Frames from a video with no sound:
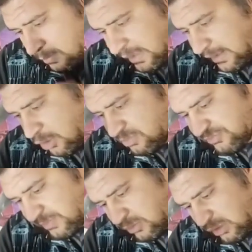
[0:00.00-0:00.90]
وايه ده هو
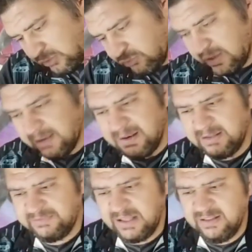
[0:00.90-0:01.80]
مش مايكل انطونيو اللي جاب
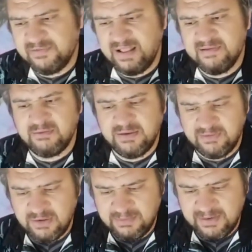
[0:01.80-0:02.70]
الهدف الثالث لا ثواني
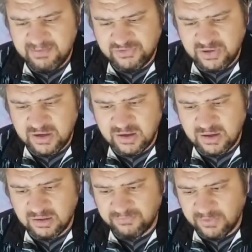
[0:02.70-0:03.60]
ثواني بس عشان انا
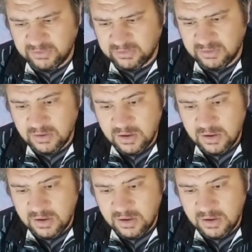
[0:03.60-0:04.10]
ما اتفرجت